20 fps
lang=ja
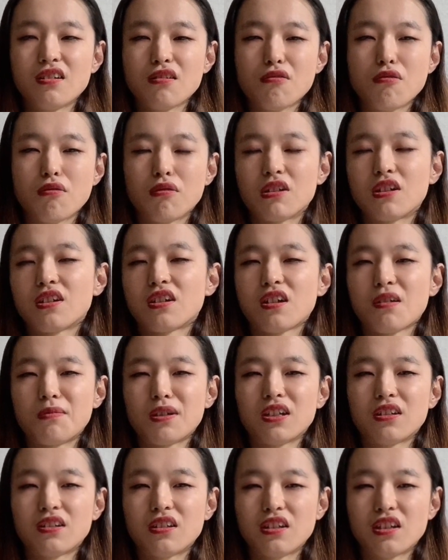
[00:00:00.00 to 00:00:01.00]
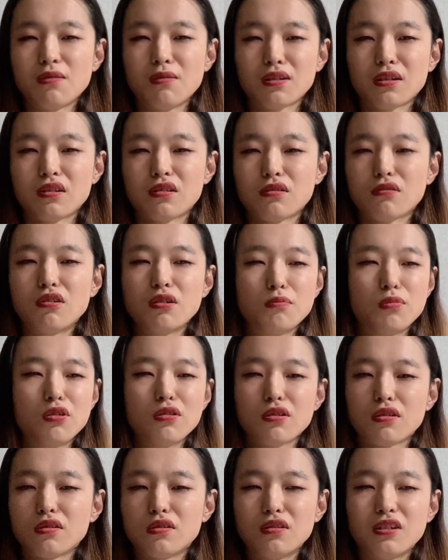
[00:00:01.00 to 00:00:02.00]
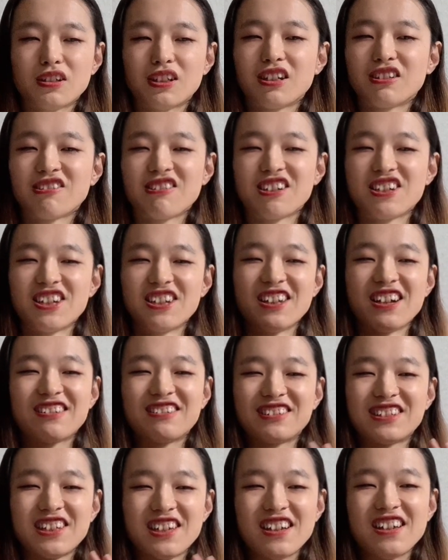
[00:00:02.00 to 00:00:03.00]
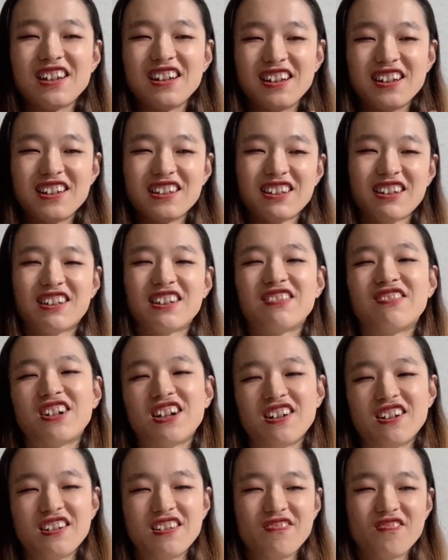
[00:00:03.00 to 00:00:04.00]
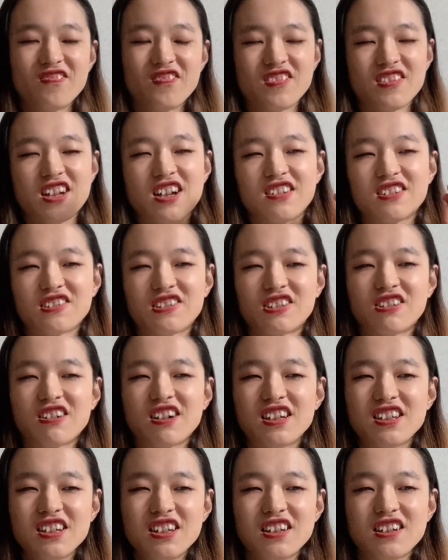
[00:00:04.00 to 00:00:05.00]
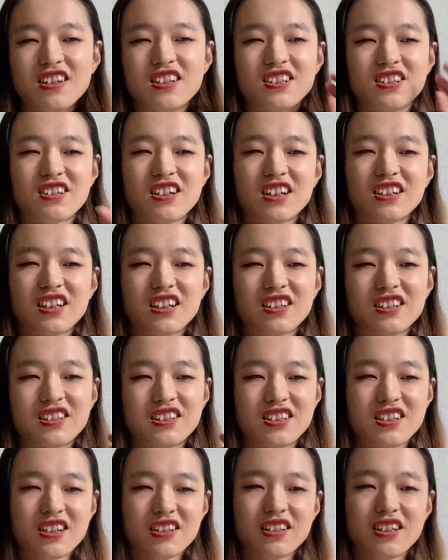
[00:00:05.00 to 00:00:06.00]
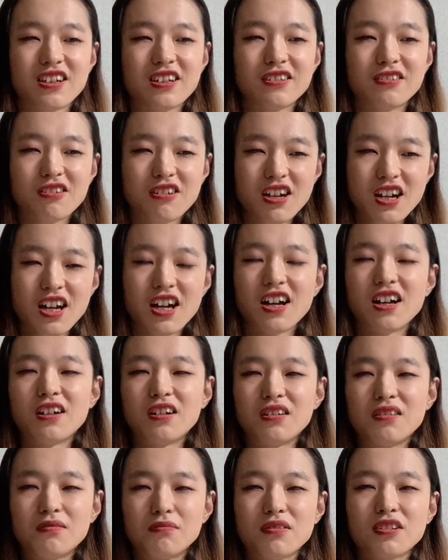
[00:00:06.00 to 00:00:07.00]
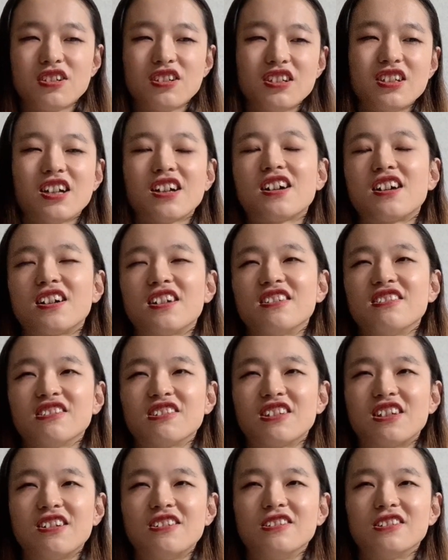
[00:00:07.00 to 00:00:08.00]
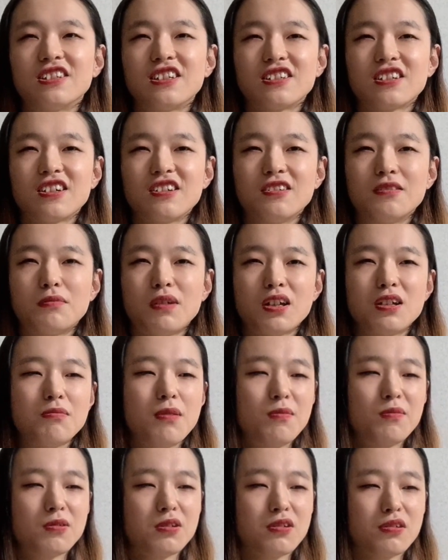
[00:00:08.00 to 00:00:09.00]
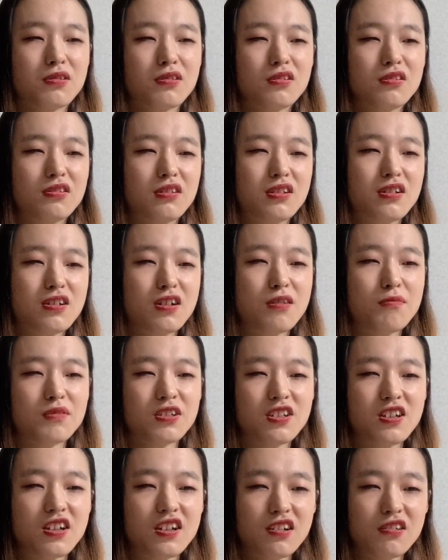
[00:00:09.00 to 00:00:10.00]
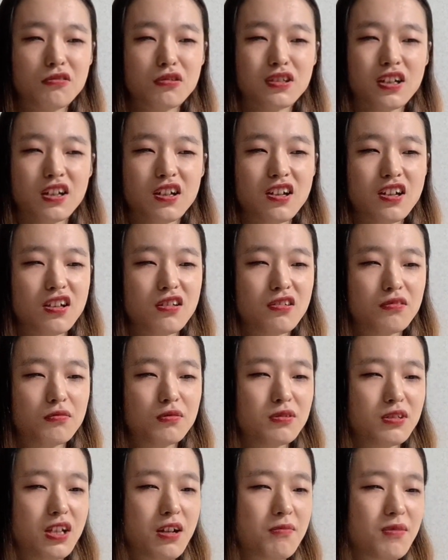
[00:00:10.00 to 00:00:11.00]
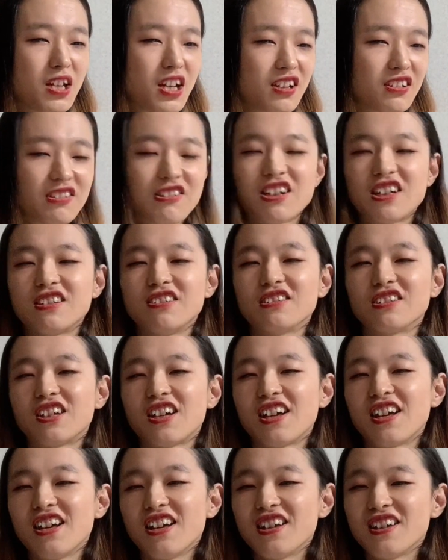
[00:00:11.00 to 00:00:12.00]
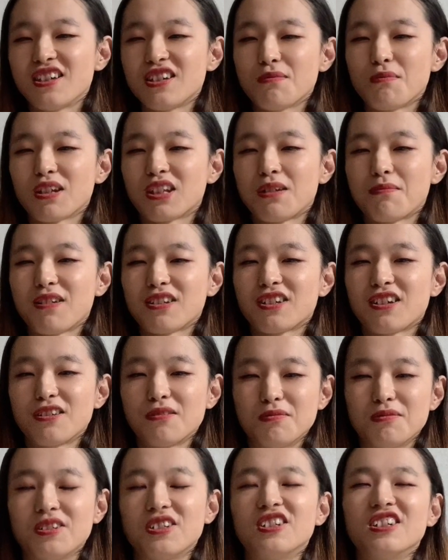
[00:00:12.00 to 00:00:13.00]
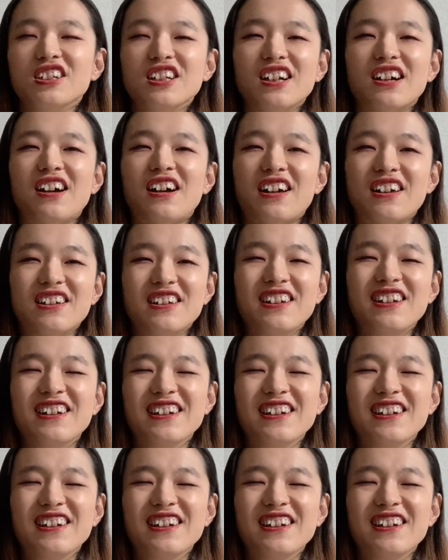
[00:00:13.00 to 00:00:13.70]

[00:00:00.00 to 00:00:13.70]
ここで喋ってますすごい暴力振るったとかじゃなくて例えば家族とかにきつく当たっちゃったりとかむしたから言ってるんですけど、まあ、今もちょっと言ってるかもしれへんけどお酒飲むんやめやとか言うてしまってますけどもはい